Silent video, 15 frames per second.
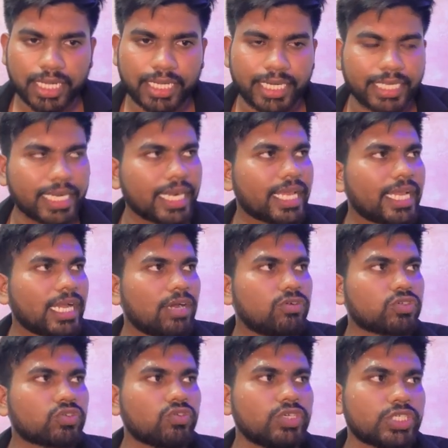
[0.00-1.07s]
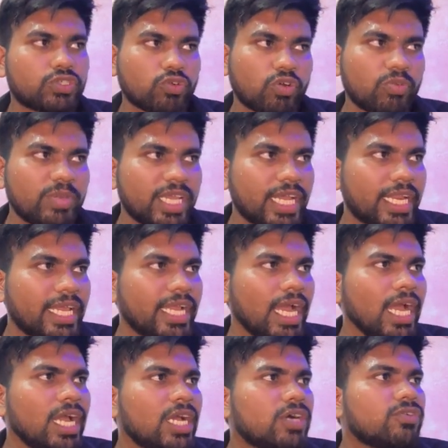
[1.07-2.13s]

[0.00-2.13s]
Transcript: डेटा रहेगा उसको स्टोर भी करेगा